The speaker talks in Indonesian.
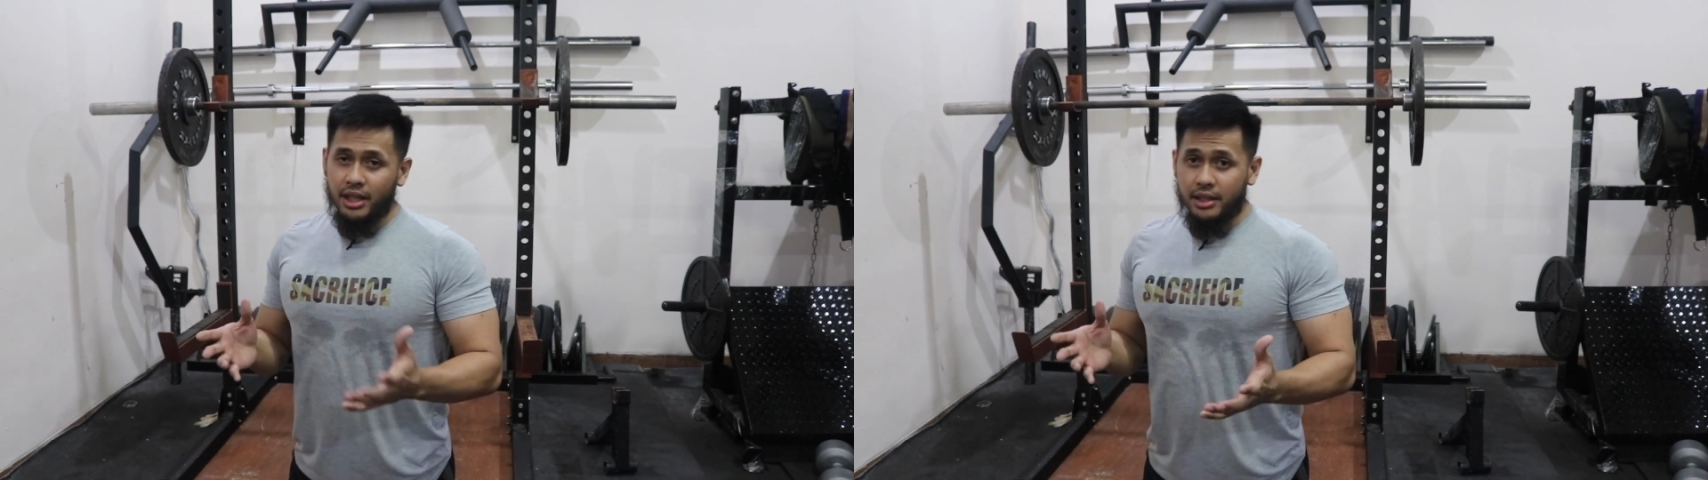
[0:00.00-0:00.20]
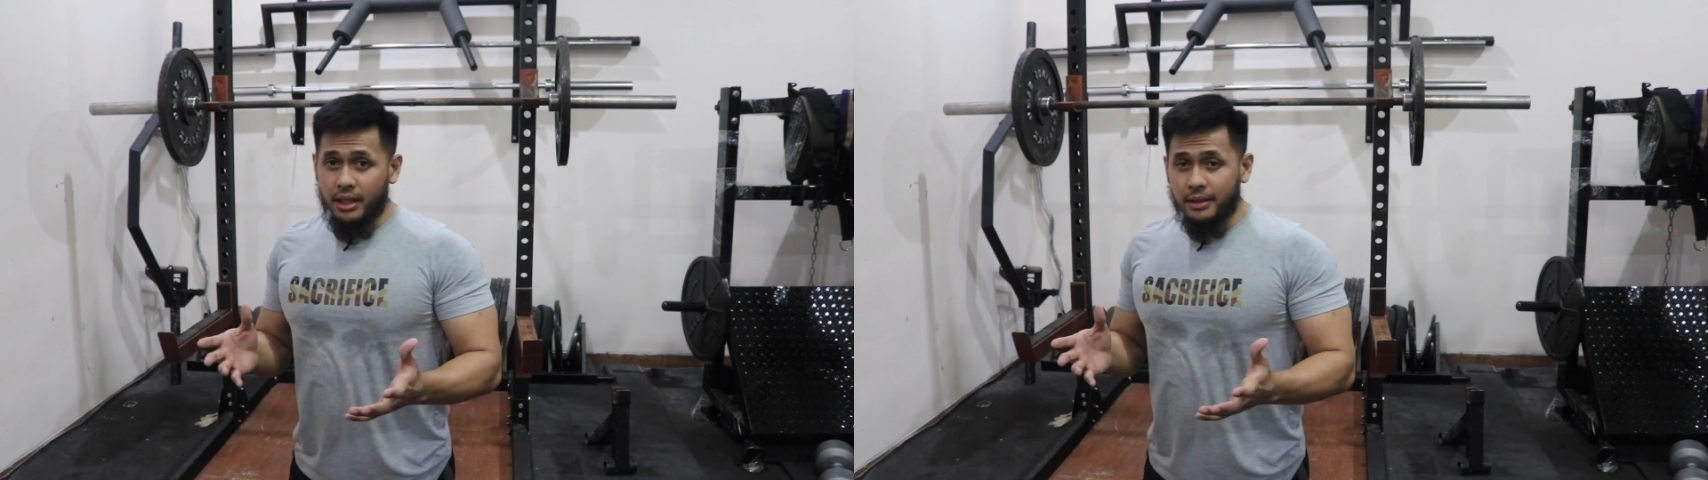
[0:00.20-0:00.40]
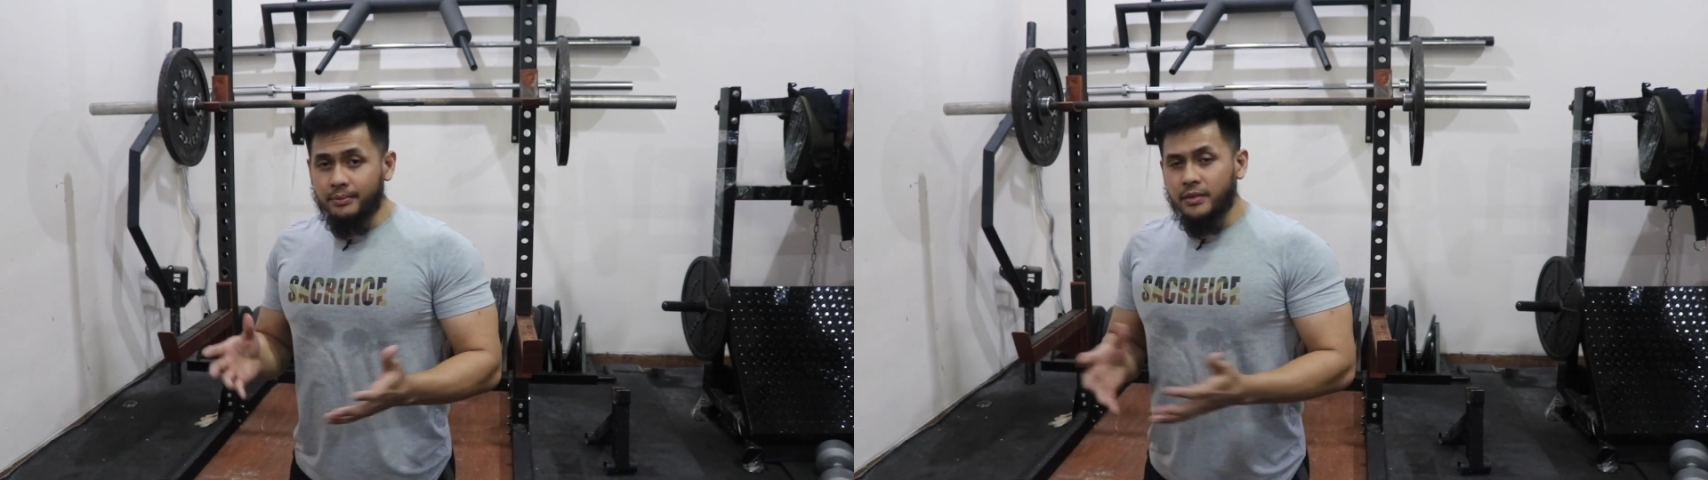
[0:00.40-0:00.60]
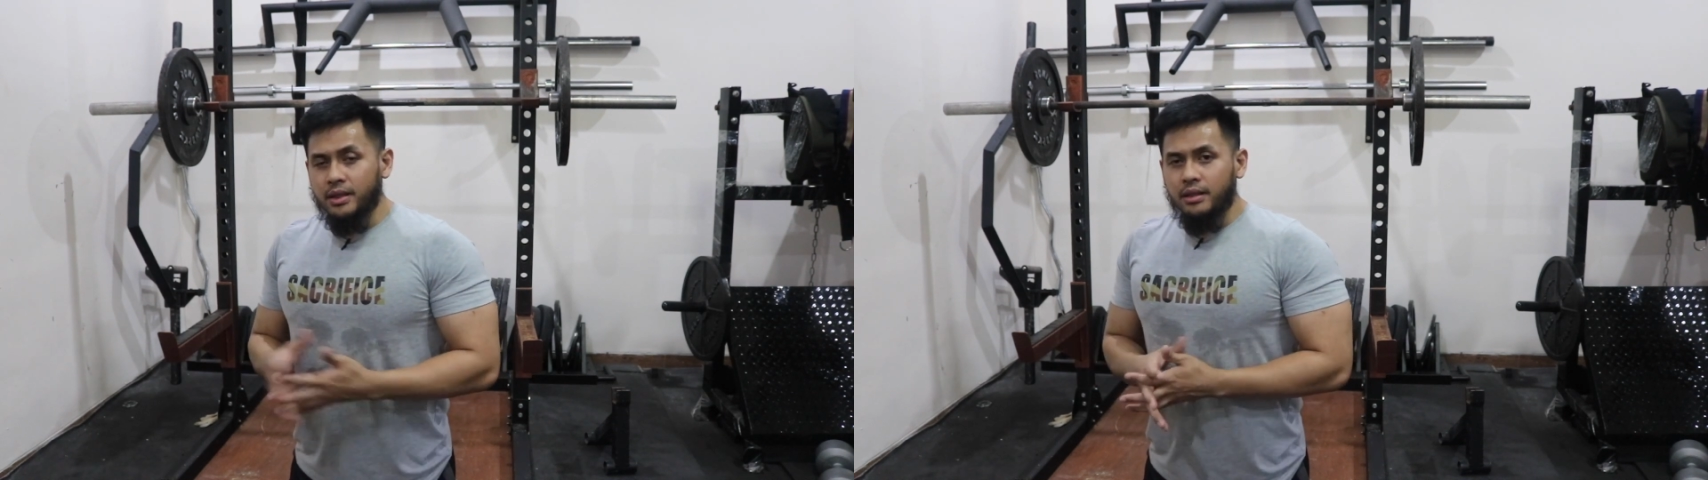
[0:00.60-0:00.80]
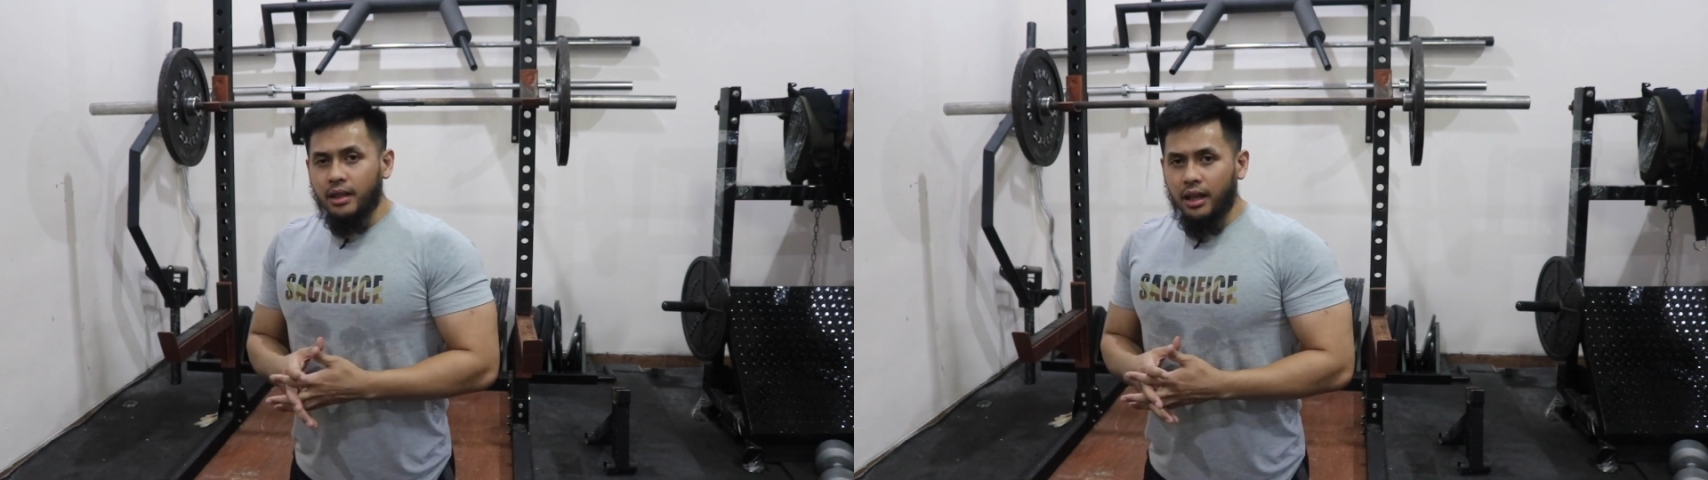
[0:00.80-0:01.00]
aja
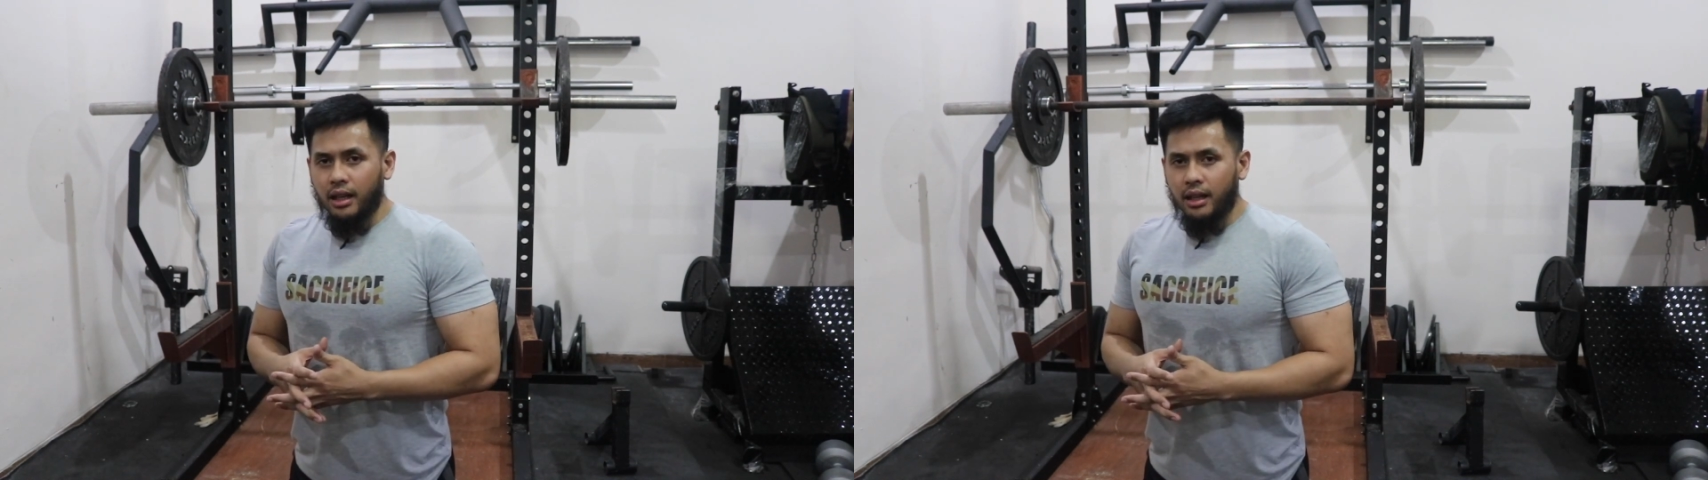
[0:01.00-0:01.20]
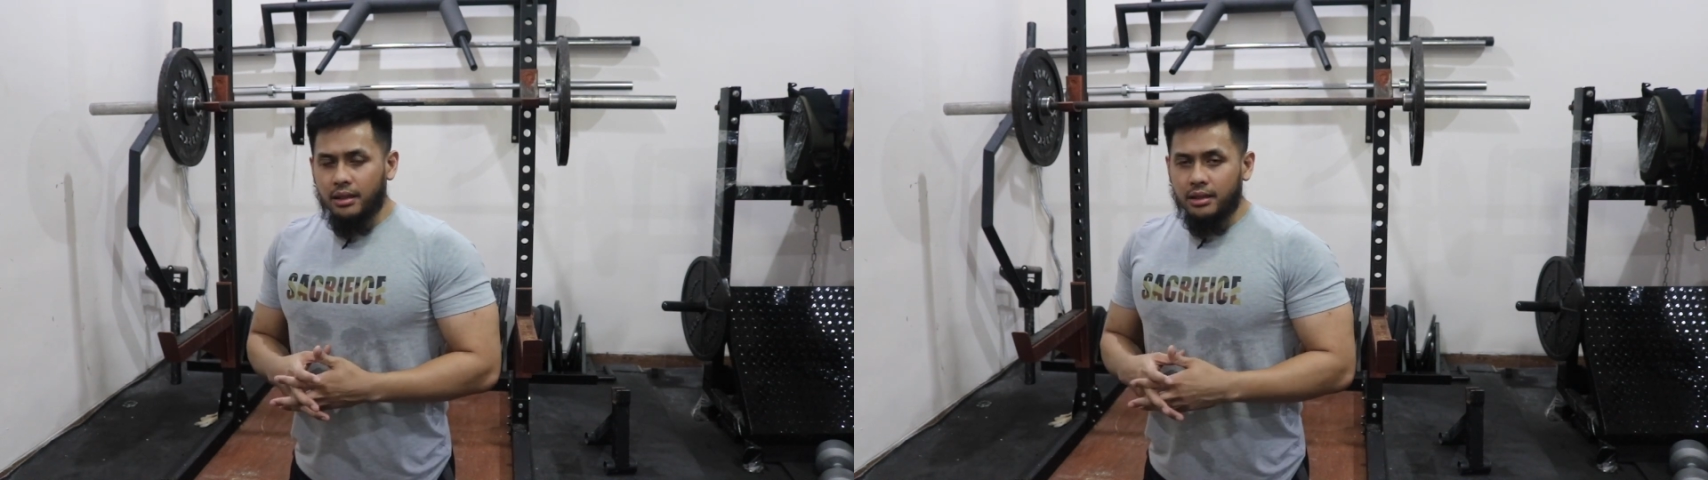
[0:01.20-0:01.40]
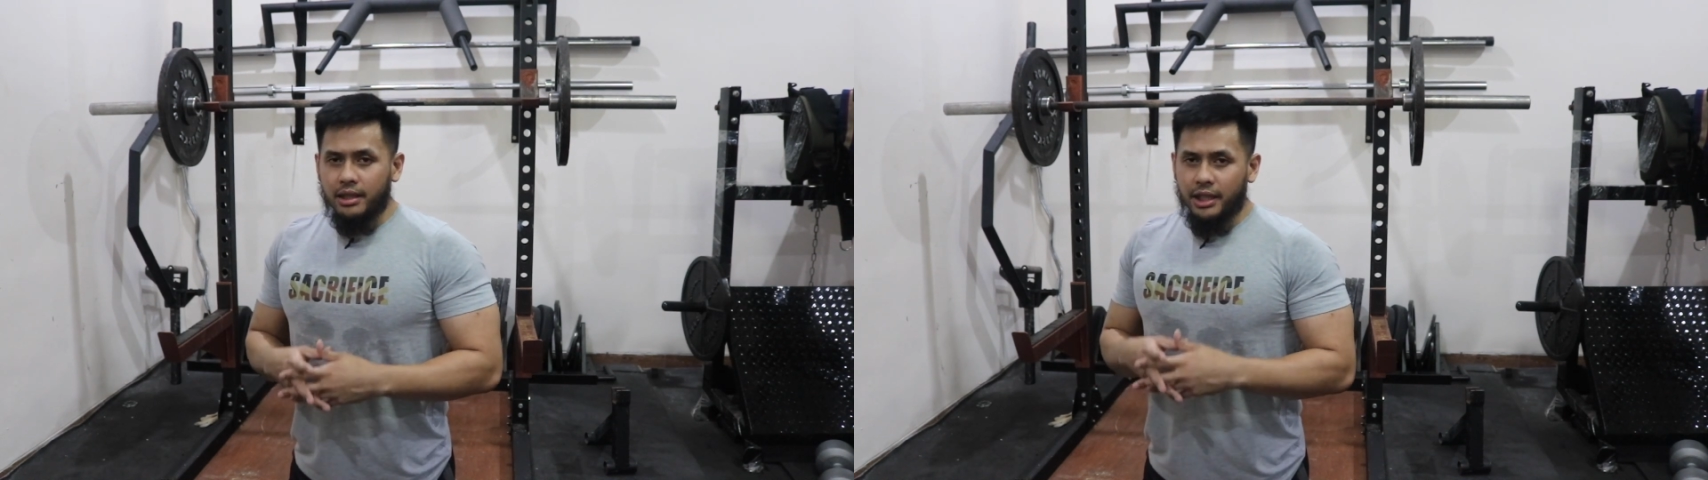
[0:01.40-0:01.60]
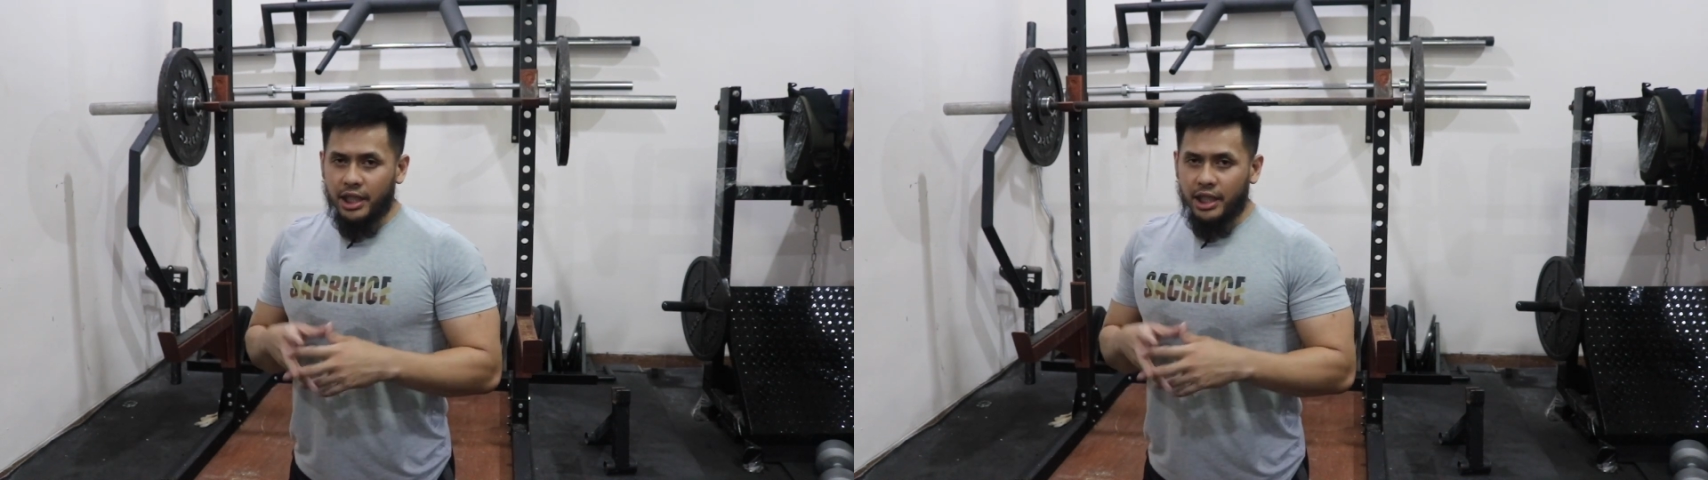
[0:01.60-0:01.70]
uh, dari